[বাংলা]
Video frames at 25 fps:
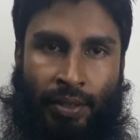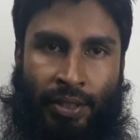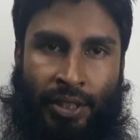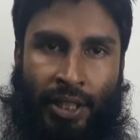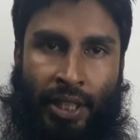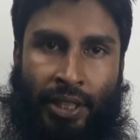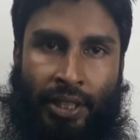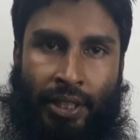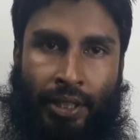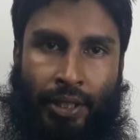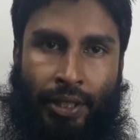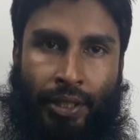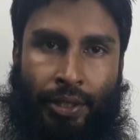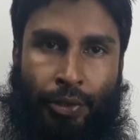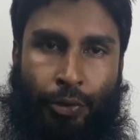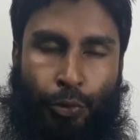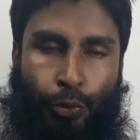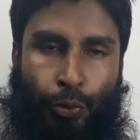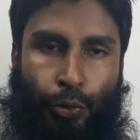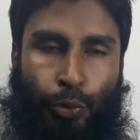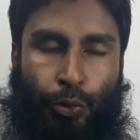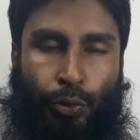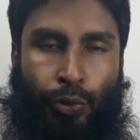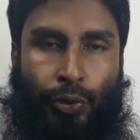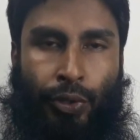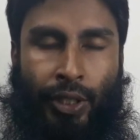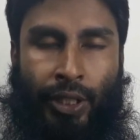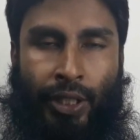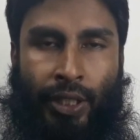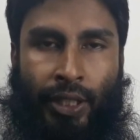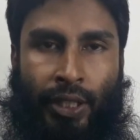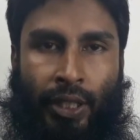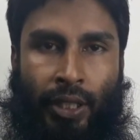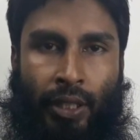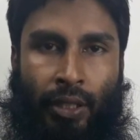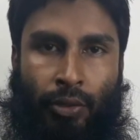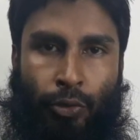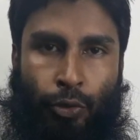জেনেটিক ত্রুটি
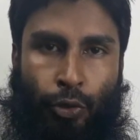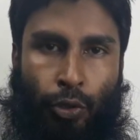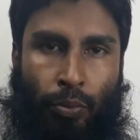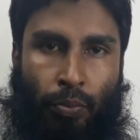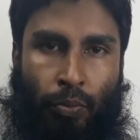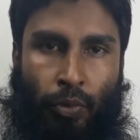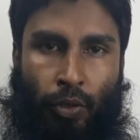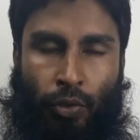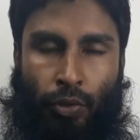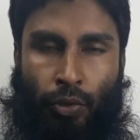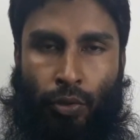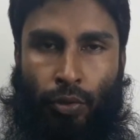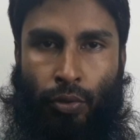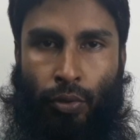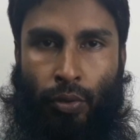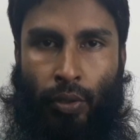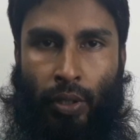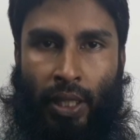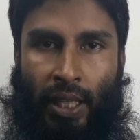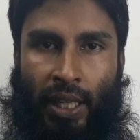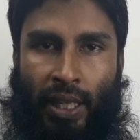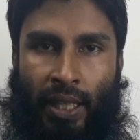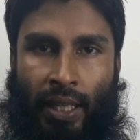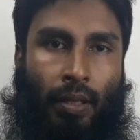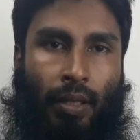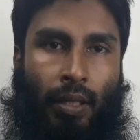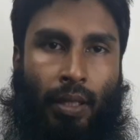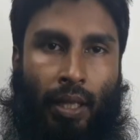নিয়ে জন্মগ্রহণ করার